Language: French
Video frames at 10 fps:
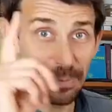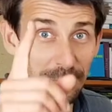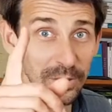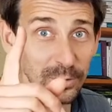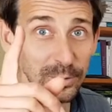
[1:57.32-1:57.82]

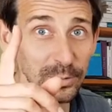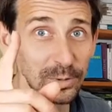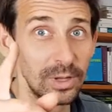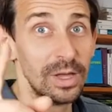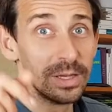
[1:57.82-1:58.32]

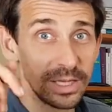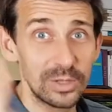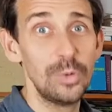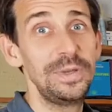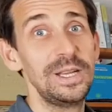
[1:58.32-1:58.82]
permaculture, c'est de
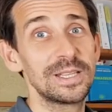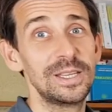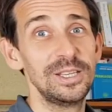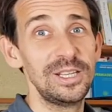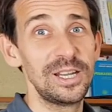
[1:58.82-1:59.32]
copier les
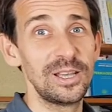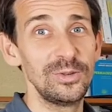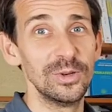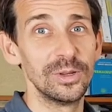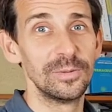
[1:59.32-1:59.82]
stratégies de la nature.